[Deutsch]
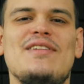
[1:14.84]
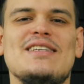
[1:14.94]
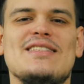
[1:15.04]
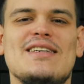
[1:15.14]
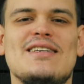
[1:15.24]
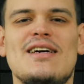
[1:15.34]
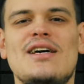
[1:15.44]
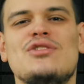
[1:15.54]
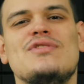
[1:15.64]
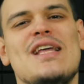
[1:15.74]
wird
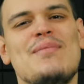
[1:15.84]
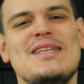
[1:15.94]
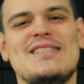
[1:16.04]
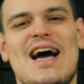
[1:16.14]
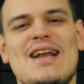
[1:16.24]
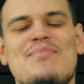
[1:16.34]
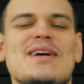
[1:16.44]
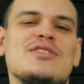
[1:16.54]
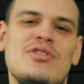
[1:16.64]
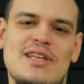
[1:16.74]
zunehmend als
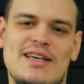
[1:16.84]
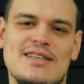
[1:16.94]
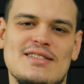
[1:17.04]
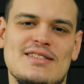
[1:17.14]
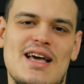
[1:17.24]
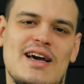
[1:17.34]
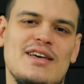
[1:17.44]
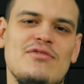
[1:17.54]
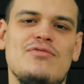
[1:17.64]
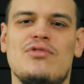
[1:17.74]
persönliches
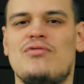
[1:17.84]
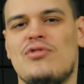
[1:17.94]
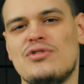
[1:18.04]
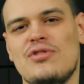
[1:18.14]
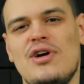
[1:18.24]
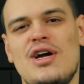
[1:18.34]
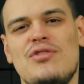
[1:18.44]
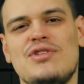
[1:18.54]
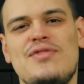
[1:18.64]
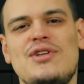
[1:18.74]
Archiv für Foto-
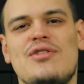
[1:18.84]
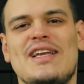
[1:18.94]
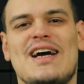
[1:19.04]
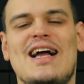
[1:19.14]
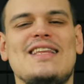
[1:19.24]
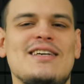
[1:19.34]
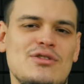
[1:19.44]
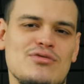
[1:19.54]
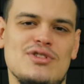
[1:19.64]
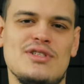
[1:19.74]
und Videoinhalte
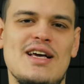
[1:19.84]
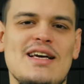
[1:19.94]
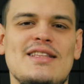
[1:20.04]
genutzt,